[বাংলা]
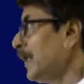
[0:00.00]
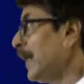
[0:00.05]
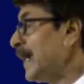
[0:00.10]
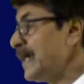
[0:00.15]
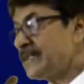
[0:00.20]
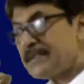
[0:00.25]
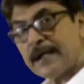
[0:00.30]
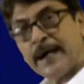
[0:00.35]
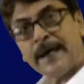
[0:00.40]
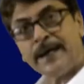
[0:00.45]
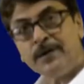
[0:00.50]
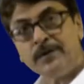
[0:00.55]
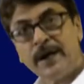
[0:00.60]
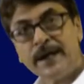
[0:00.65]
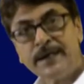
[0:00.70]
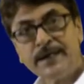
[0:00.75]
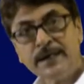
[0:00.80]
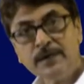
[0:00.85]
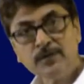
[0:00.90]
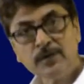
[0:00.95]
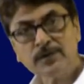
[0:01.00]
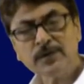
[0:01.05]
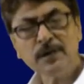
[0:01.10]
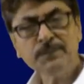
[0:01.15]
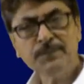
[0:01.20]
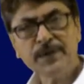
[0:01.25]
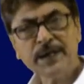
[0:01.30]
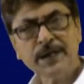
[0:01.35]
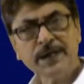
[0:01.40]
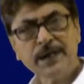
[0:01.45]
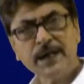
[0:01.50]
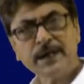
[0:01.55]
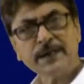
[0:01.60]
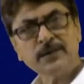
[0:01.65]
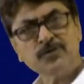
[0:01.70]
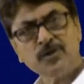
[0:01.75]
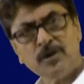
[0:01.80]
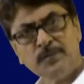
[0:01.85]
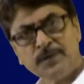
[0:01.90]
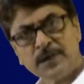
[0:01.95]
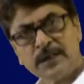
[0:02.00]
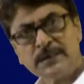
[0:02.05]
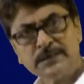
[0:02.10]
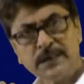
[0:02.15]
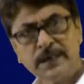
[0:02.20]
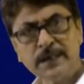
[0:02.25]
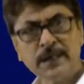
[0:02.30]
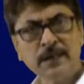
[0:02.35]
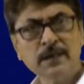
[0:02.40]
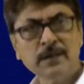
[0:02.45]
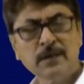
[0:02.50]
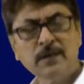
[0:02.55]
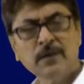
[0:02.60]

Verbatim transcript: এই সায়ানোহাইডিন গঠন বিক্রিয়াটা জৈব রাসায়নে